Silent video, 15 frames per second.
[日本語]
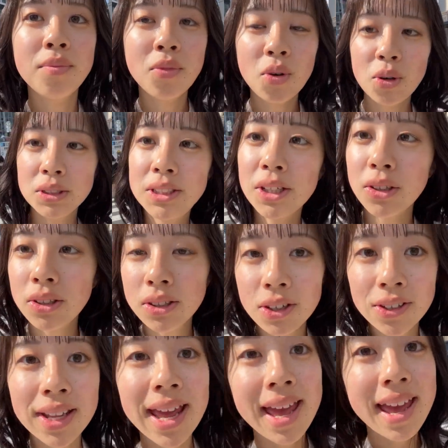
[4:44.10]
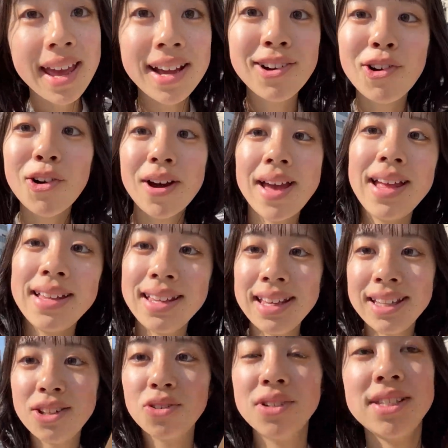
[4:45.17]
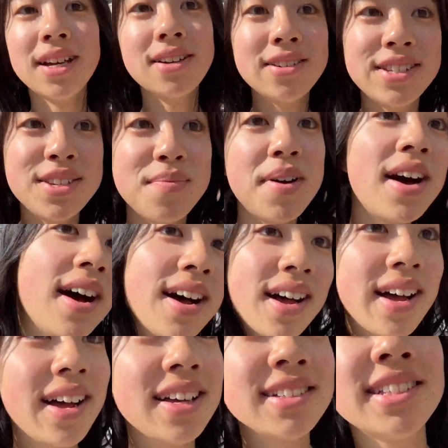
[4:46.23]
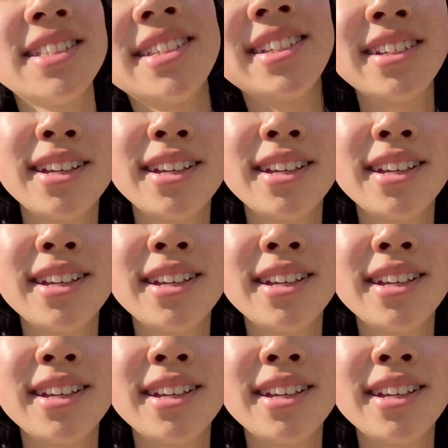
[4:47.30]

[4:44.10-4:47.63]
もうちょっとで公園に到着します